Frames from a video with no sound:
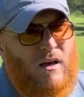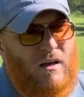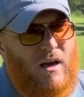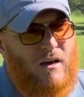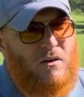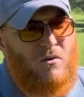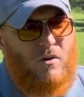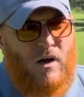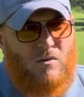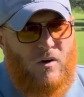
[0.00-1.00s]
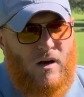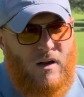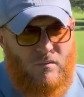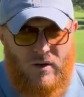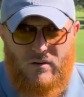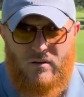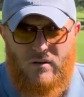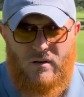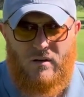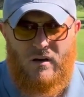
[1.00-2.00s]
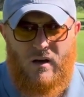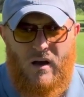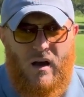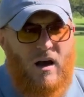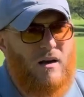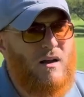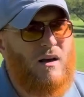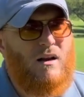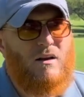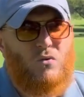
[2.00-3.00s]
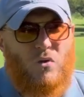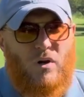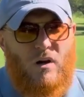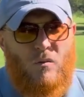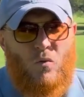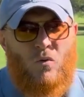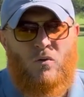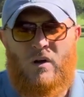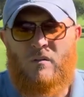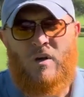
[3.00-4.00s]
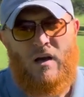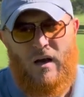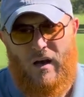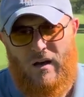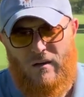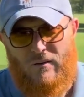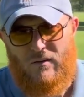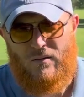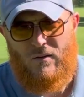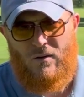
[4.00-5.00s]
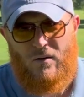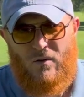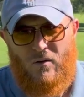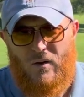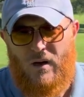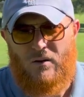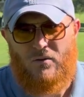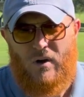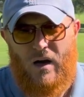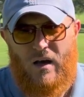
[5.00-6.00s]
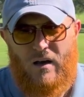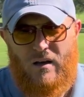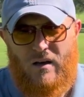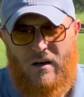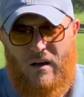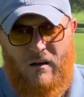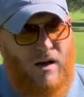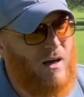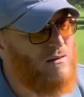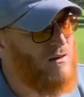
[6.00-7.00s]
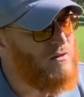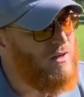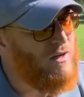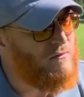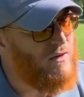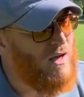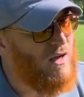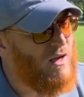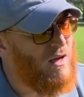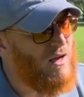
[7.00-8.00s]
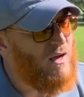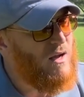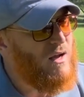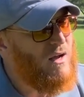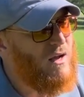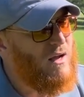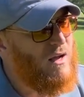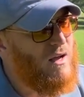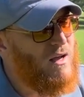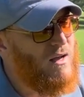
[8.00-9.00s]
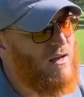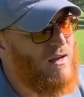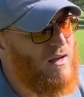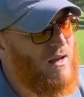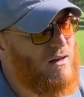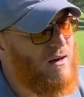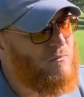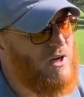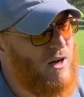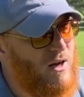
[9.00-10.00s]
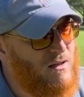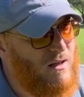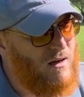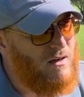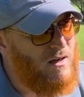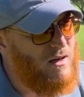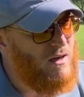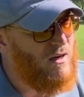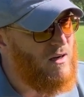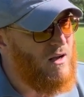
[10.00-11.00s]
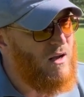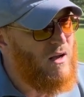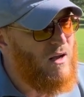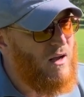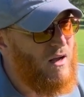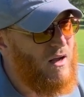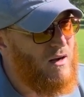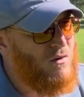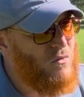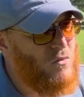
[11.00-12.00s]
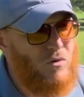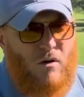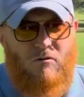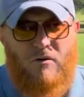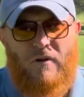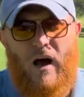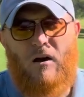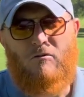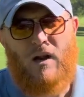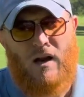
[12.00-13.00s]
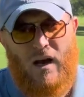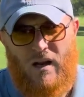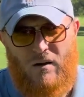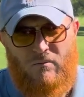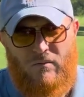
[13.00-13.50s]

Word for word: يعني يؤخذ على مصر أنها لا تكرم علماءها ولا الدعاة إلى الله عز وجل فيها آه، أن ربنا قدر لي أن أطوف حول العالم